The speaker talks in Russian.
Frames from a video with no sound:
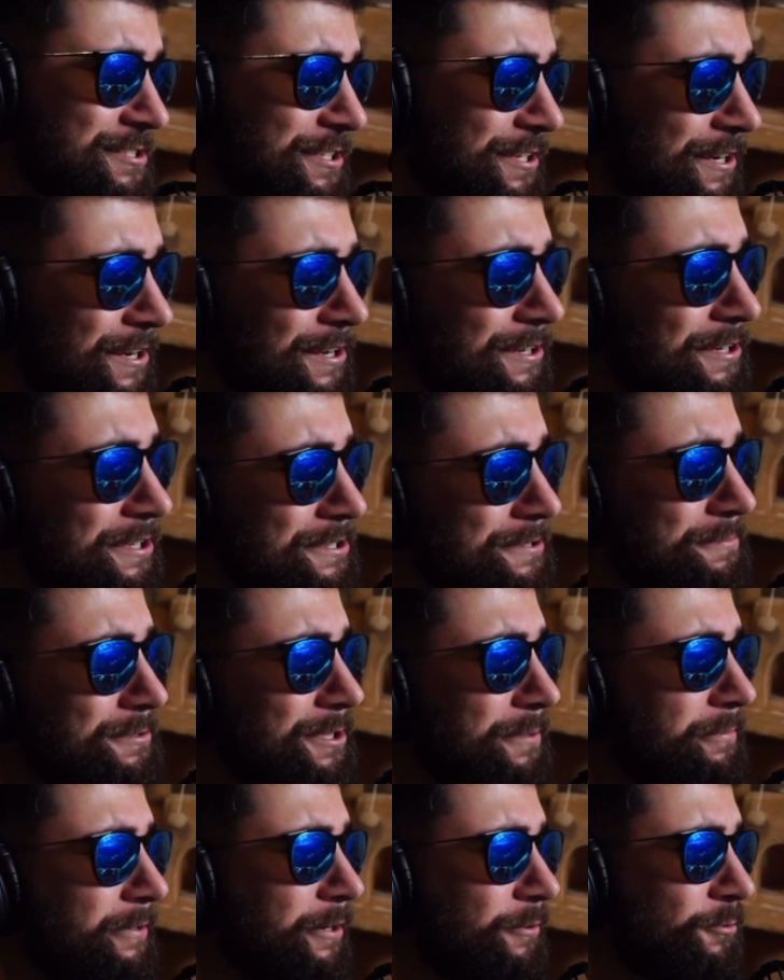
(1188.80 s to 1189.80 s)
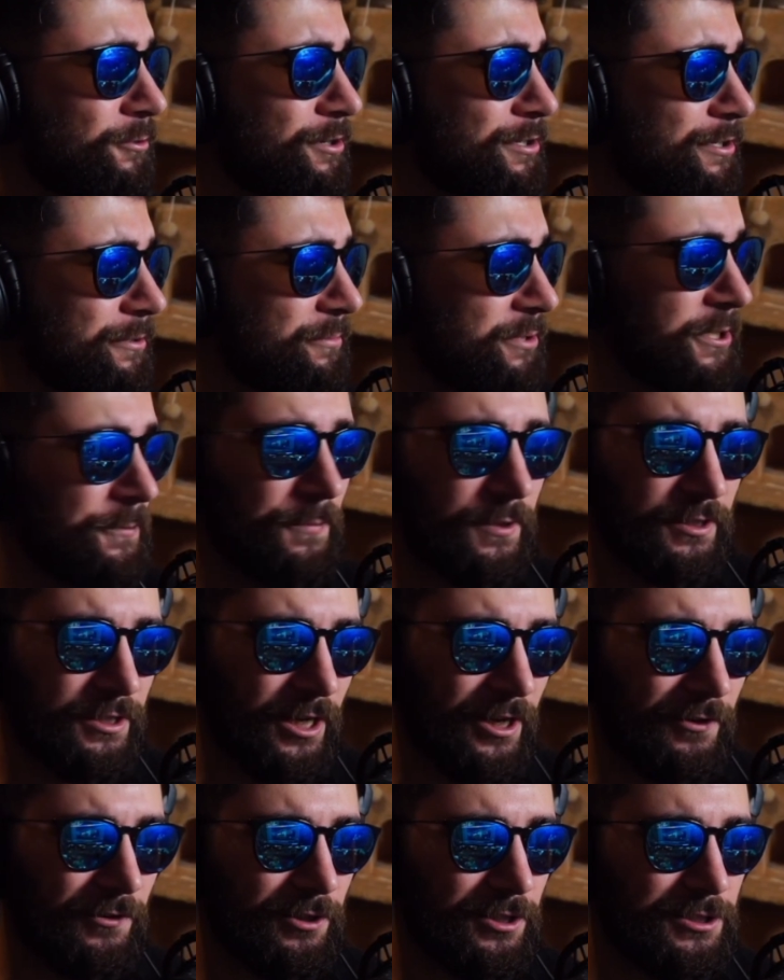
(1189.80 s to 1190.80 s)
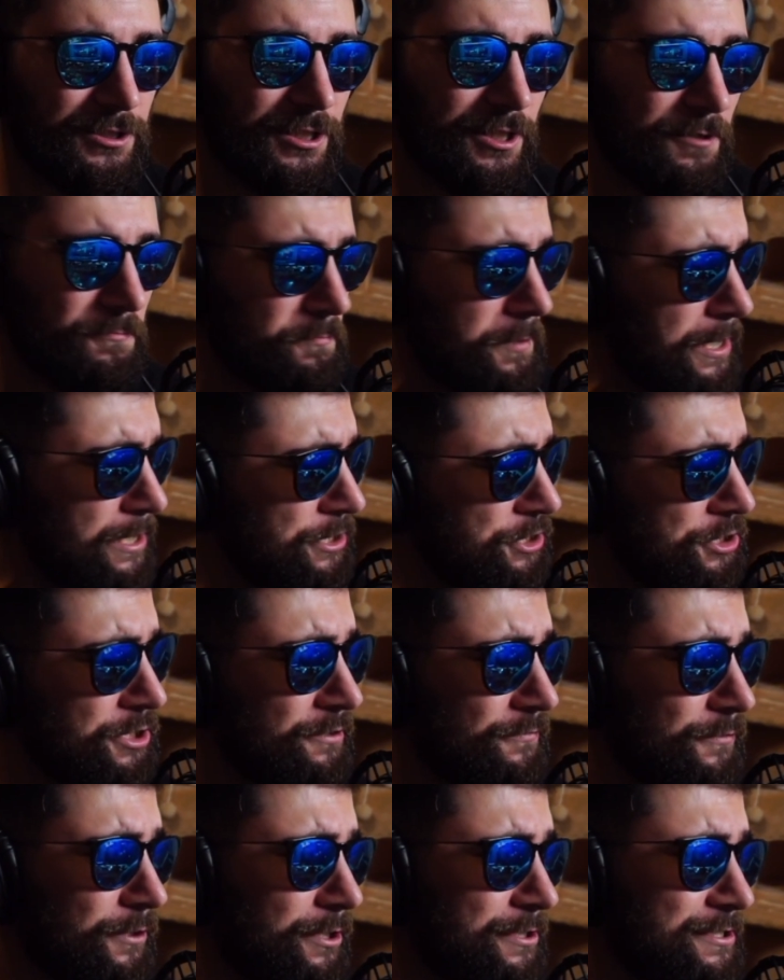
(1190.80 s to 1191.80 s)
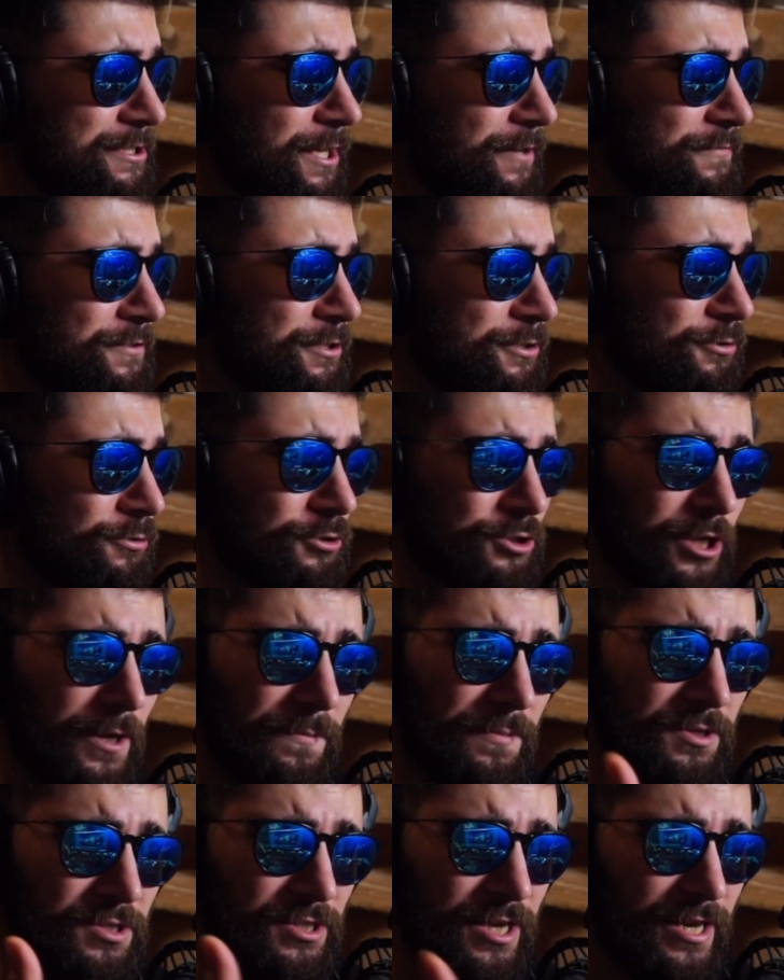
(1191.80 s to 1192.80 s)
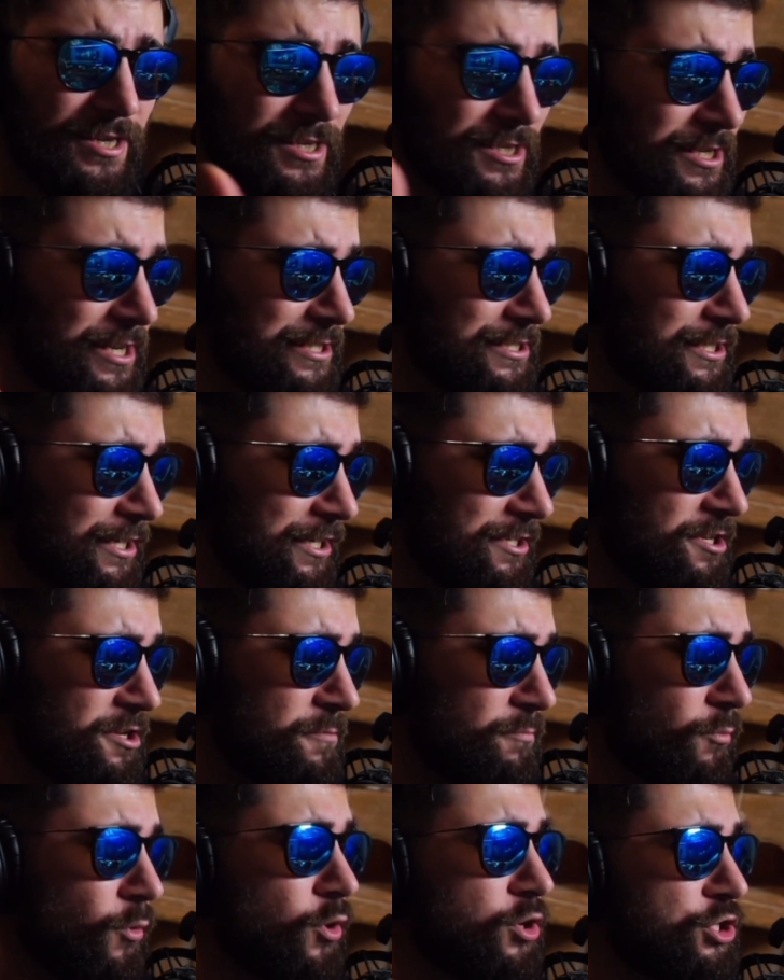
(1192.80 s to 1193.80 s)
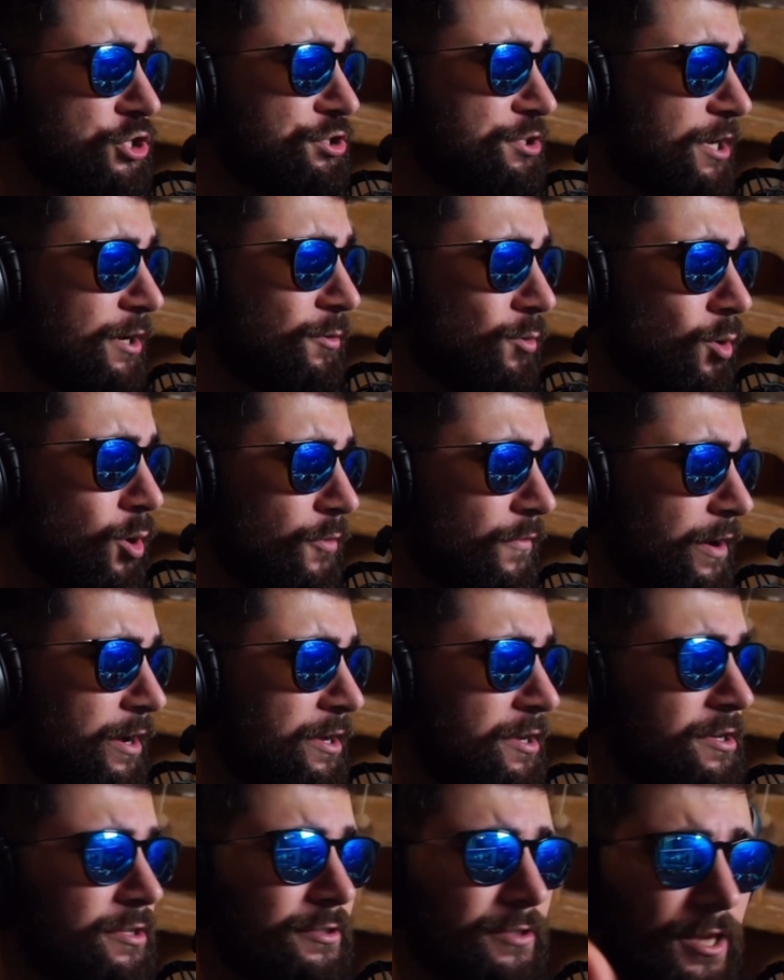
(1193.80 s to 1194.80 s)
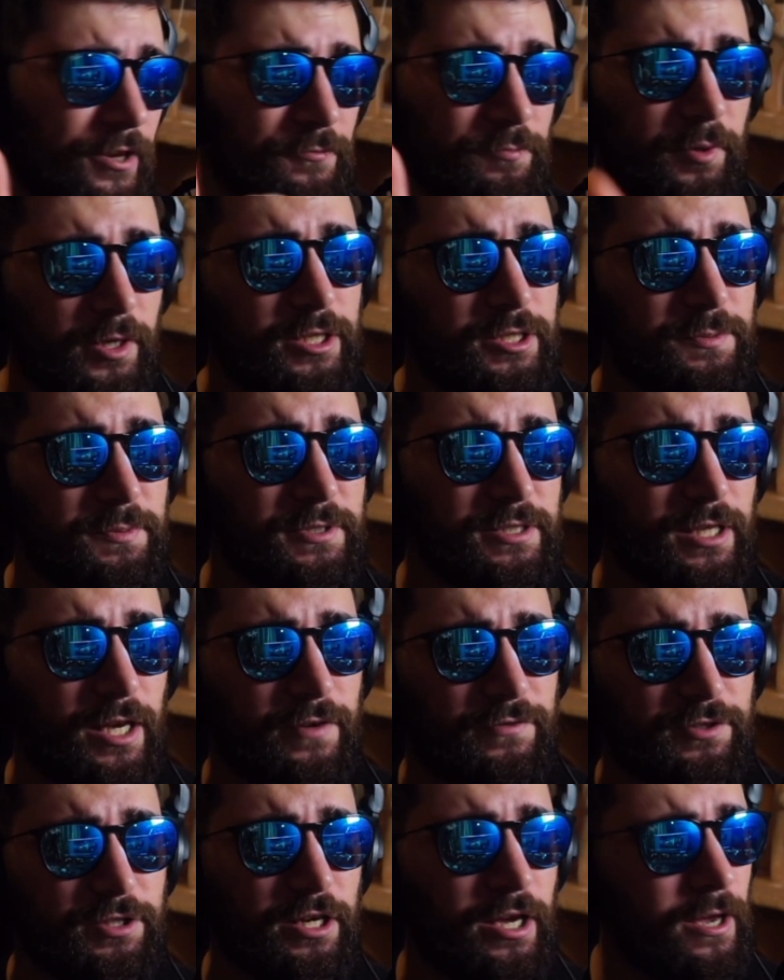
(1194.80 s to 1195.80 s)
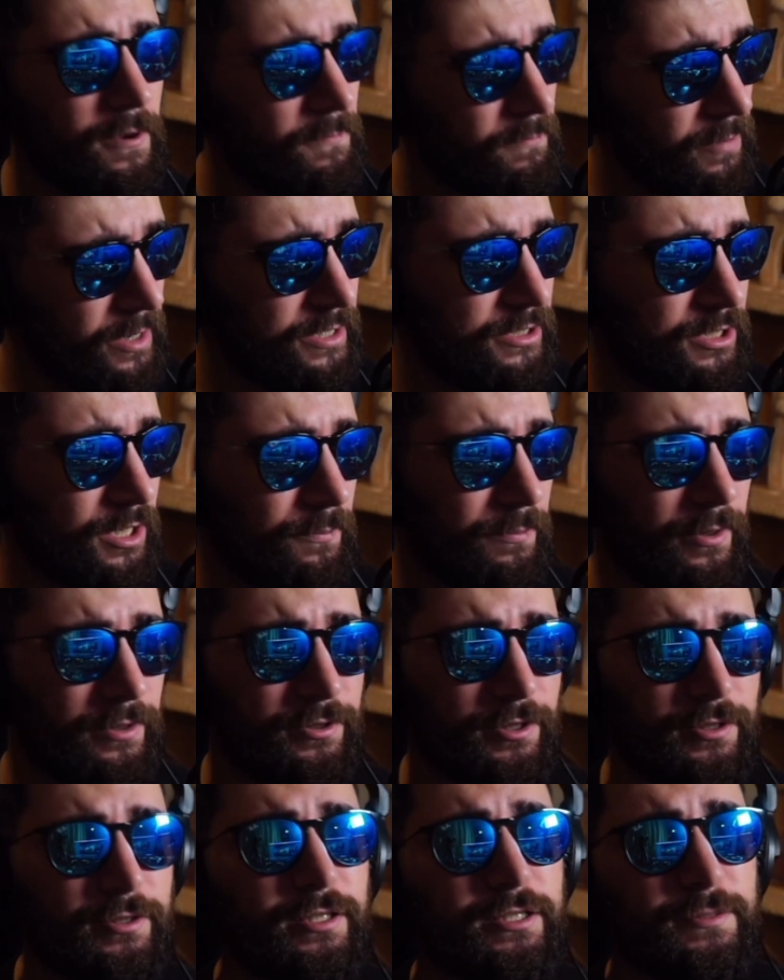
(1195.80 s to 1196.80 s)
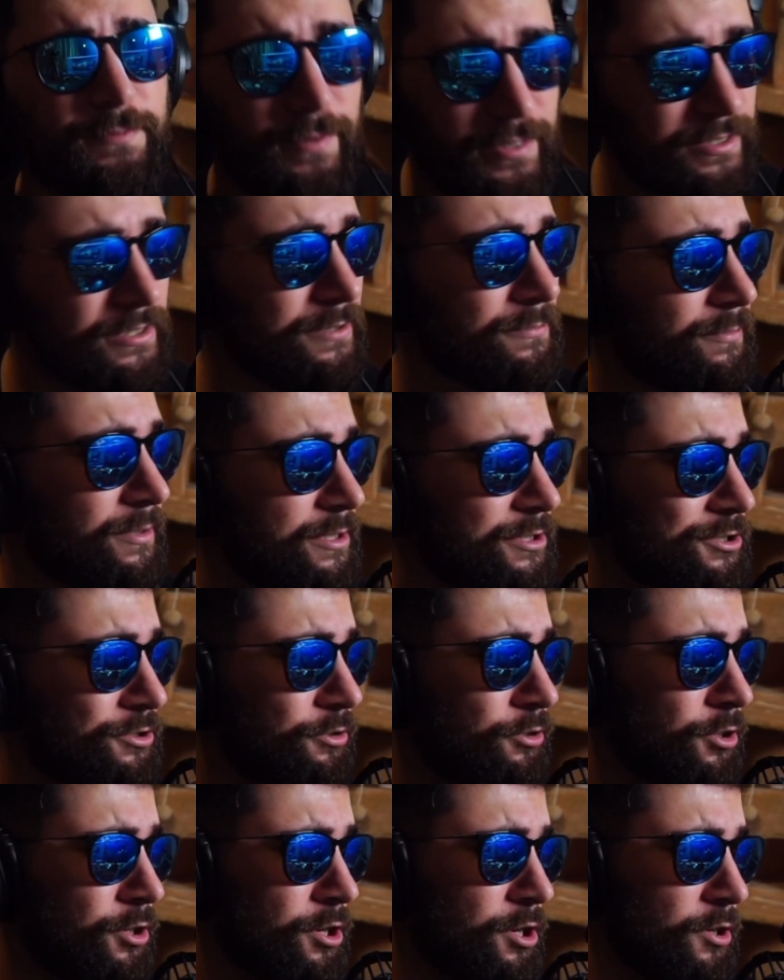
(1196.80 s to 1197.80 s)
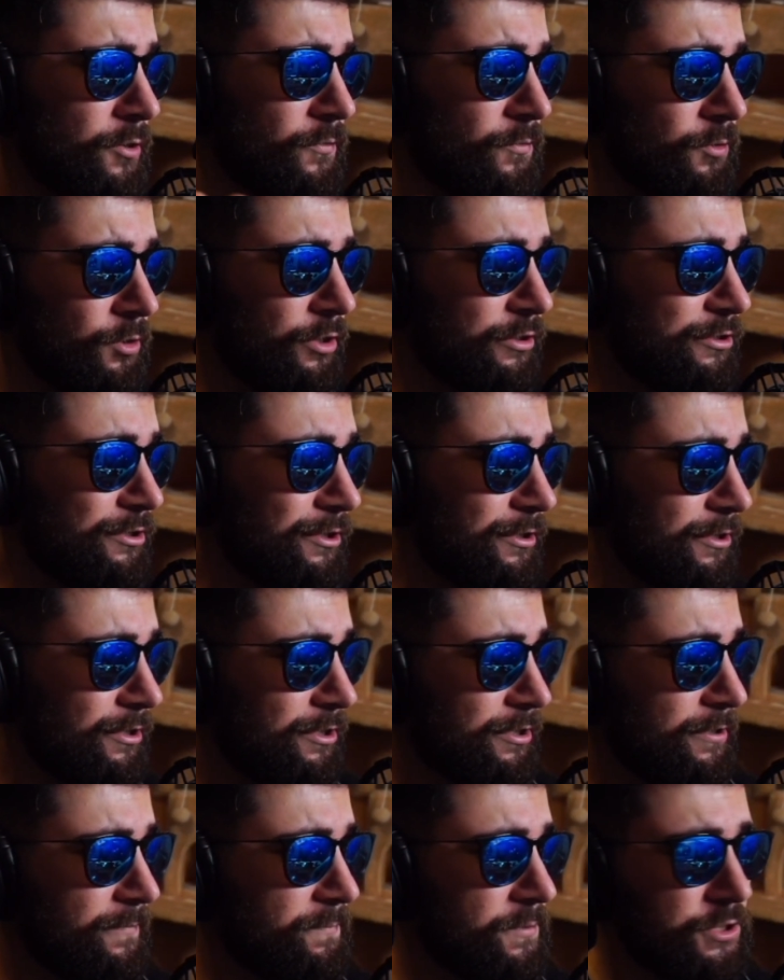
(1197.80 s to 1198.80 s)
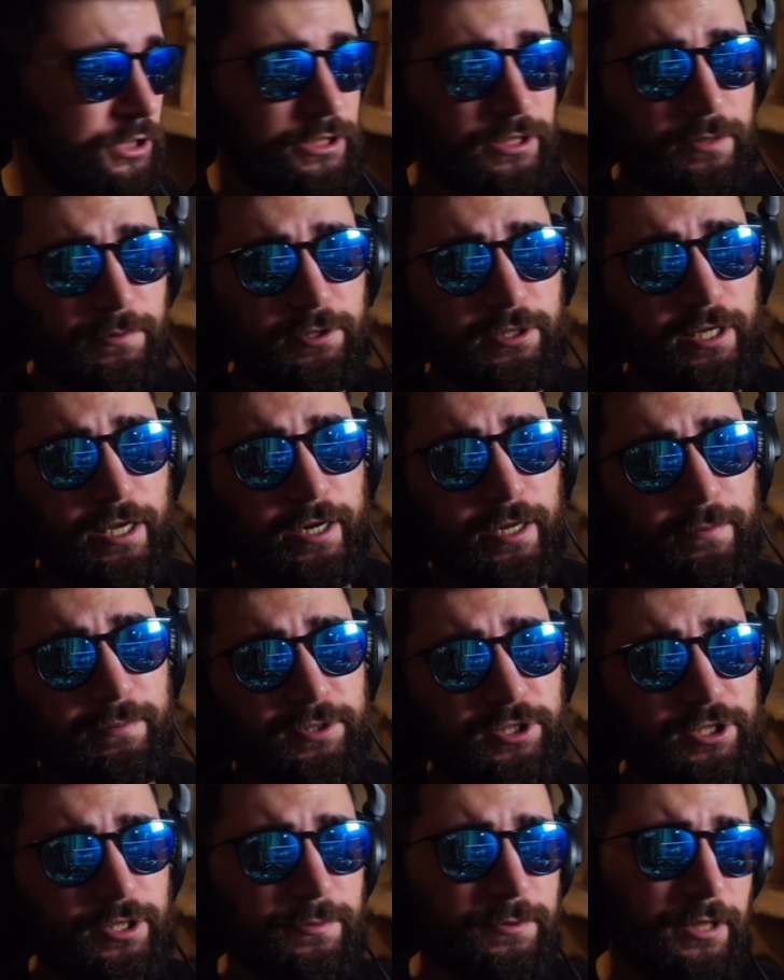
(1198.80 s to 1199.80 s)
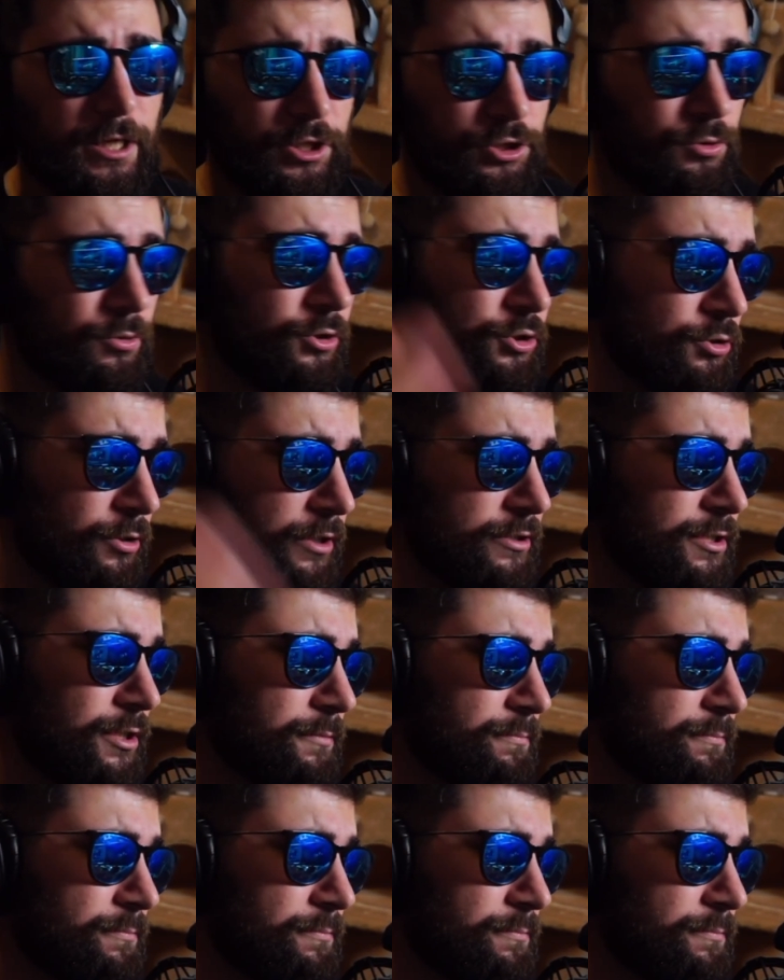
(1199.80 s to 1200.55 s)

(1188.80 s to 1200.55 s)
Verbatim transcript: реально. Это было прикольно, мне понравилось. Э, пальчики вверх ставьте тоже обязательно, если хотите больше такого. Да и, в принципе, ставьте большая поддержка. Спасибо большое. Вот, и и пишите комментарии, пишите комментарии, что еще хотели бы